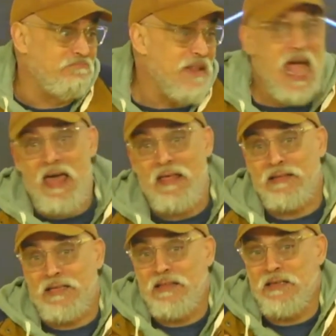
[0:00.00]

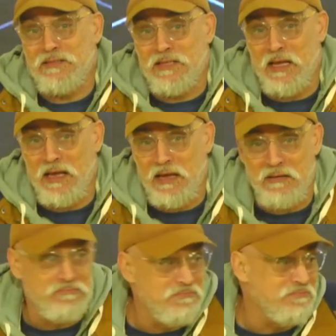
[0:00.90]
nada, te
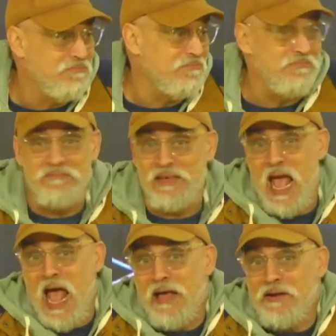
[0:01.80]
dice, ah,